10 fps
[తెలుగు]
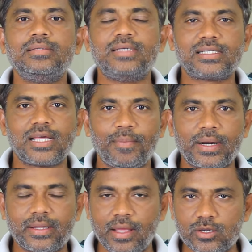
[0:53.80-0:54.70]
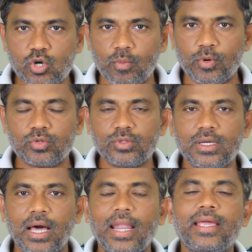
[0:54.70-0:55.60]
జనసేన పార్టీ గెలుచుకోబోతుంది
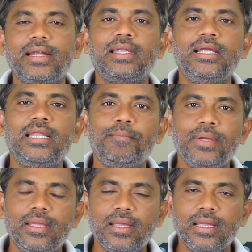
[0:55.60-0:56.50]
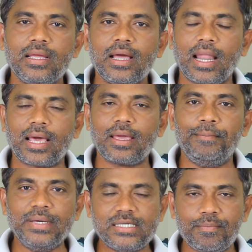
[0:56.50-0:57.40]
అలాగే టీడీపీ అలాగే
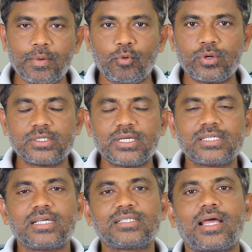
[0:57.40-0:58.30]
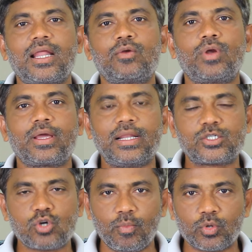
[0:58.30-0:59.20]
బీజేపీ పోటీ చేసిన స్థానాలు కూడా
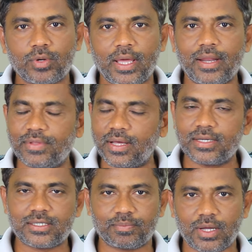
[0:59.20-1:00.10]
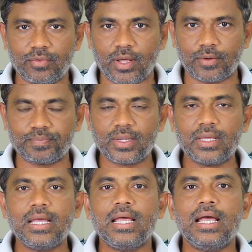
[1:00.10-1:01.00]
గెలుచుకోబోతున్నాయనే విధంగా చెప్తా ఉన్నారు
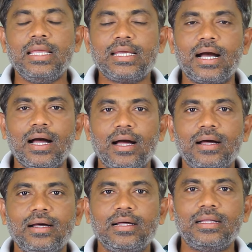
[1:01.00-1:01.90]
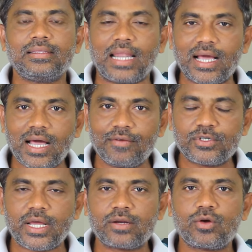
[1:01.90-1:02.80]
ఇక తెలంగాణ
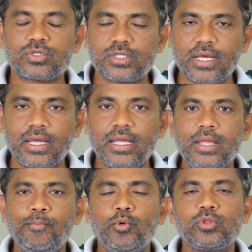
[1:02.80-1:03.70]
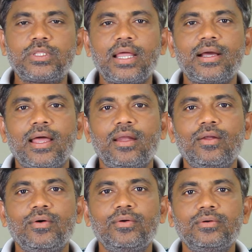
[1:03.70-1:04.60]
విషయానికి వస్తే ఇప్పుడు
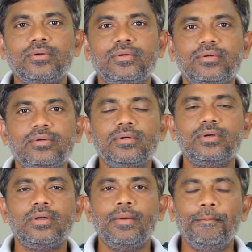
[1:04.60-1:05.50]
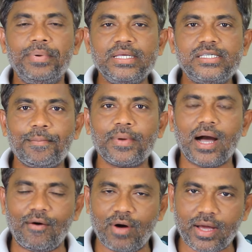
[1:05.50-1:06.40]
తెలంగాణలో బీజేపీ
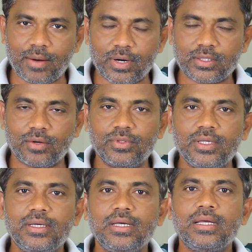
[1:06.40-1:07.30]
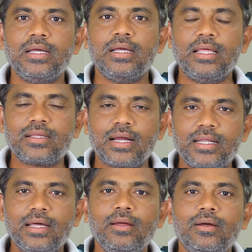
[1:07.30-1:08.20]
హవా కనబడతా ఉంది
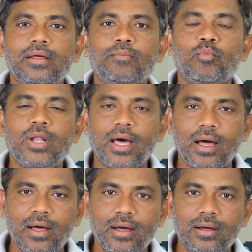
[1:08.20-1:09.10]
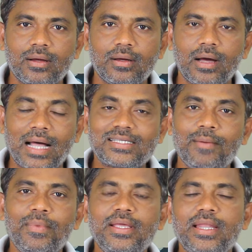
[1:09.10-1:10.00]
ఎందుకంటే మొన్న
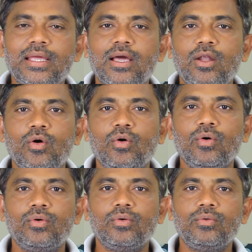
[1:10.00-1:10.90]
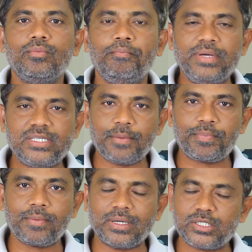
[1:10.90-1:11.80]
అసెంబ్లీ ఎన్నికల్లో
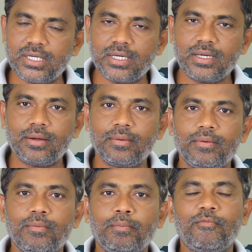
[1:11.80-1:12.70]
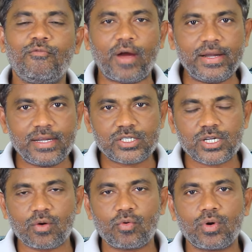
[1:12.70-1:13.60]
బీజేపీ మంచి ఫైట్
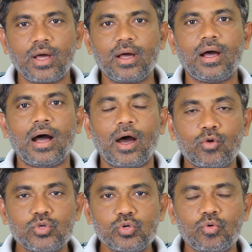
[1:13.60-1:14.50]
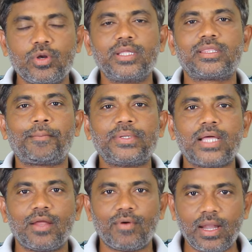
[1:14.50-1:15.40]
ఇచ్చినా కూడా ఆ రోజు కొన్ని
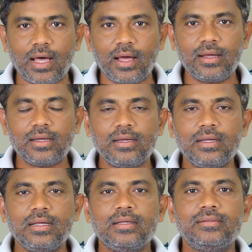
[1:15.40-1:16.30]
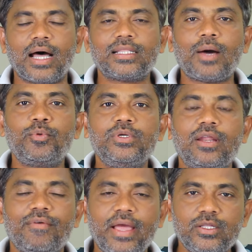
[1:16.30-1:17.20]
తప్పిదాల వల్ల దాదాపు
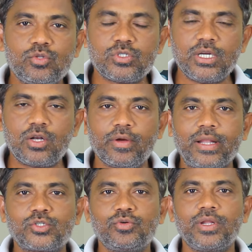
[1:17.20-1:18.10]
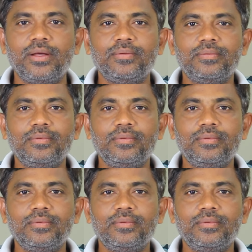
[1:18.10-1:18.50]
ఇరవై ఐదు సీట్లు గెలుచుకునే